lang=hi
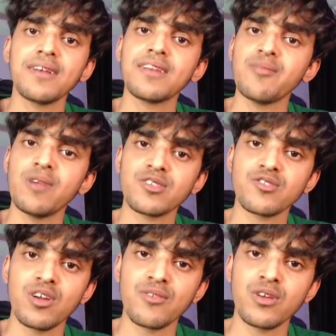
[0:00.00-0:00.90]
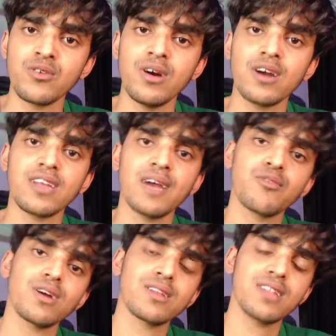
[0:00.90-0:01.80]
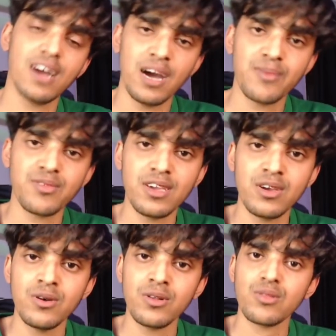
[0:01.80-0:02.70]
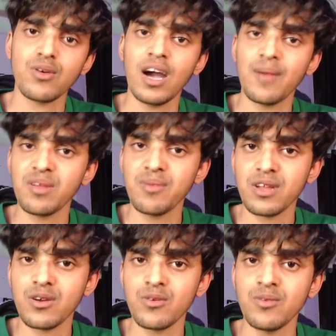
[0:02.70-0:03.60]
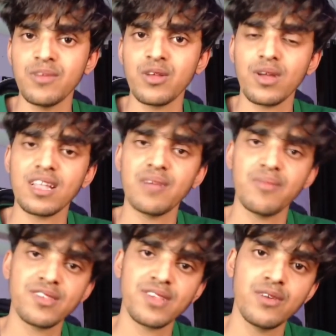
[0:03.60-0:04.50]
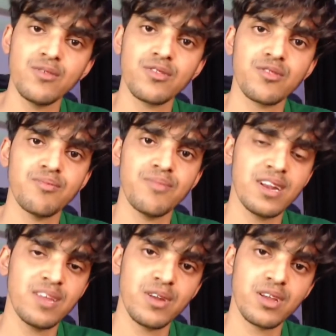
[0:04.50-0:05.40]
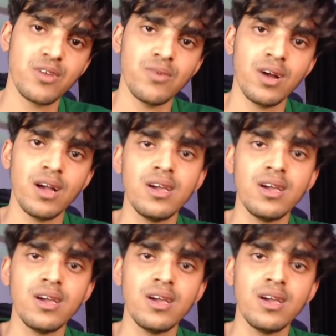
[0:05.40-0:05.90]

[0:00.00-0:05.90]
डिबेट से सॉल्व करो अगर आपको लगता है आप सही हो तो आप डिबेट करो मेरे को लगता है मैं सही हूँ मैं डिबेट करूंगा